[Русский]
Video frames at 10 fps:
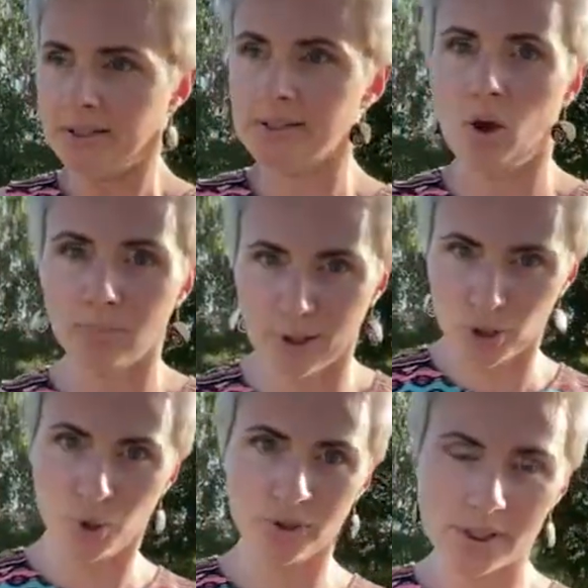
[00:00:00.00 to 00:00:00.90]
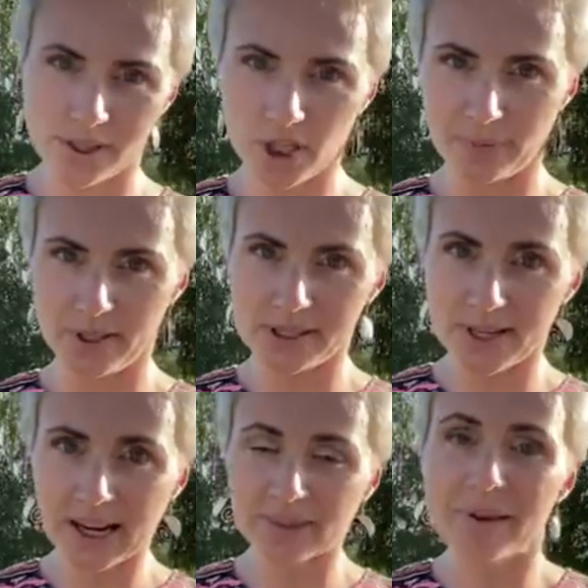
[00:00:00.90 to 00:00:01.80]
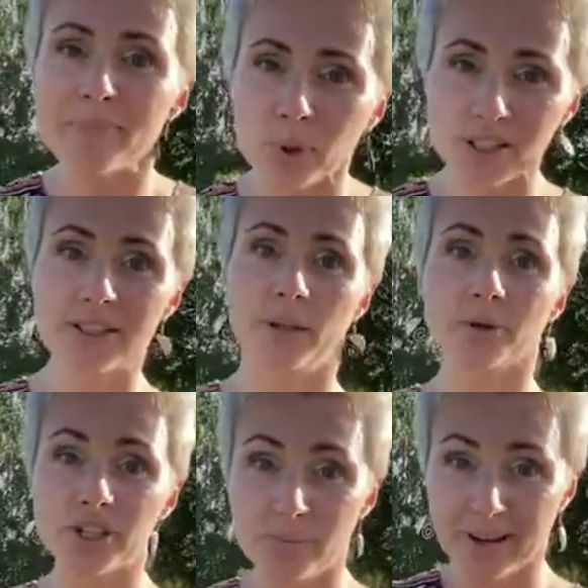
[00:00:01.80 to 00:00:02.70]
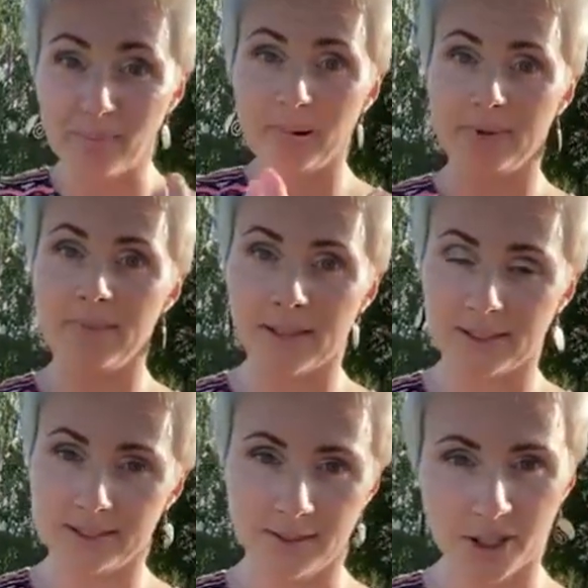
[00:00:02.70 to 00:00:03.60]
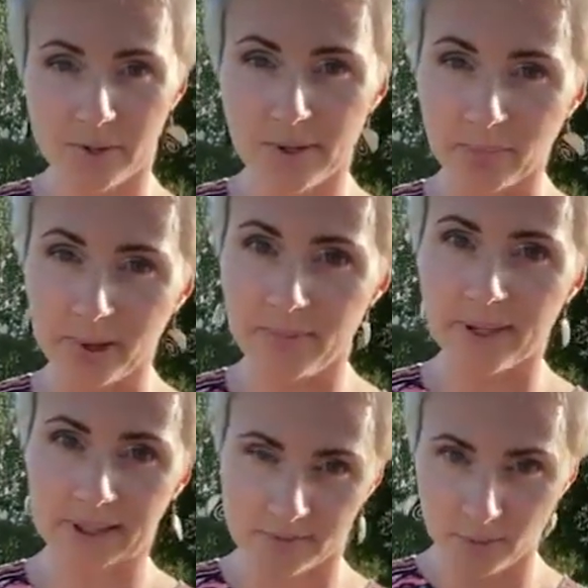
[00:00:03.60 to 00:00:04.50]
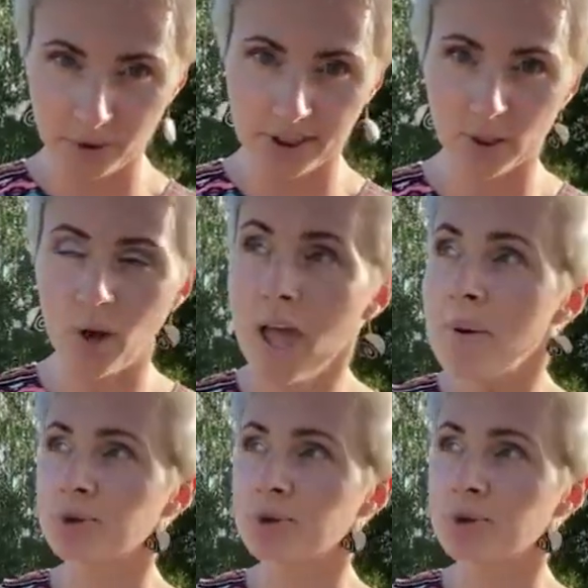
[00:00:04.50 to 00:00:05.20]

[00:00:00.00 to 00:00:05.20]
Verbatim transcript: не знаю, обнаженный стоишь перед зеркалом и просто даешь себе комплименты, делаешь себе комплименты своему телу.